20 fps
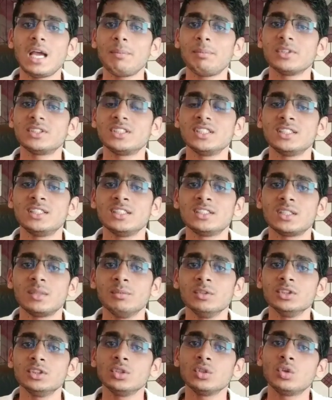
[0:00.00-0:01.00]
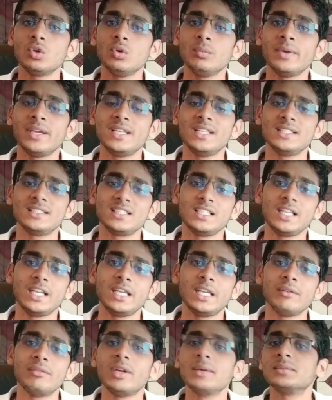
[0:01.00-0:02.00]
आप अच्छे से समझ सको मैंने
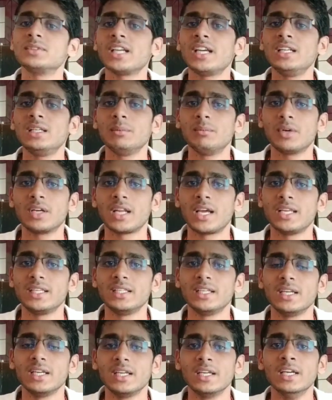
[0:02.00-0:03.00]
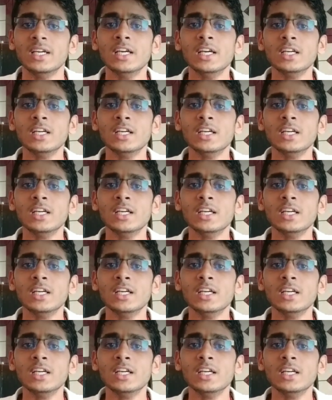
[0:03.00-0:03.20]
इसलिए ये वेबसाइट बनाई है